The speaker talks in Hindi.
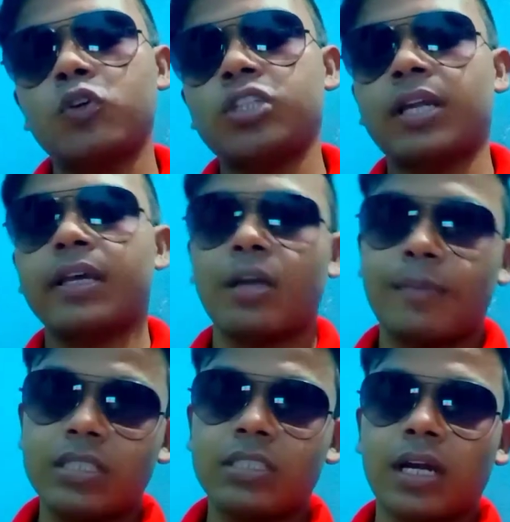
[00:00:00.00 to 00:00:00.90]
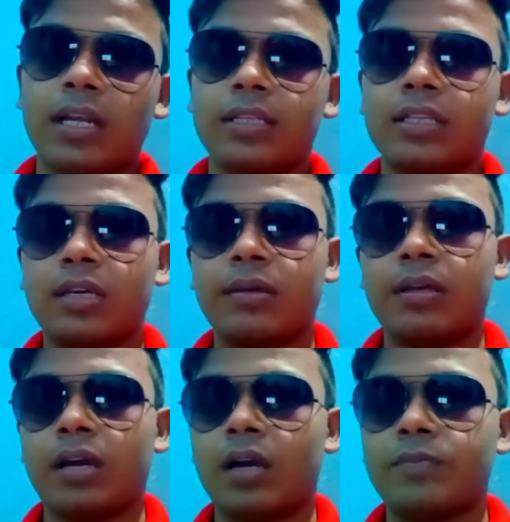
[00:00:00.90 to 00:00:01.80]
सारे कमेंट्स आ रहे थे
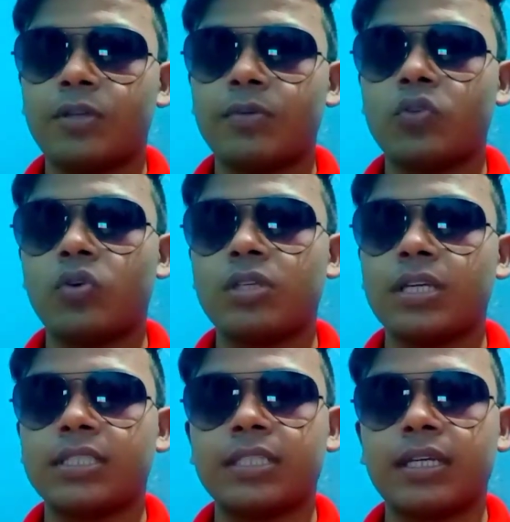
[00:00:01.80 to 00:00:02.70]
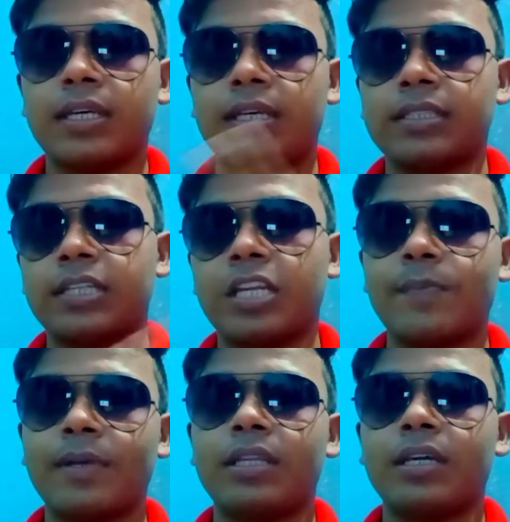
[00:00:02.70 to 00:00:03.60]
आप सभी को ये स्क्रीन
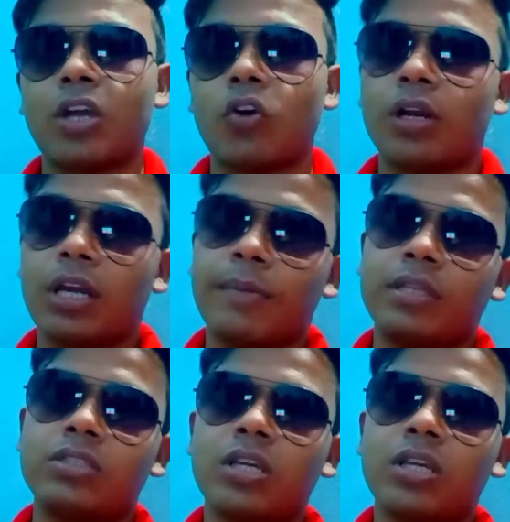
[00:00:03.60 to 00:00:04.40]
पे दिख रहा होगा कमेंट्स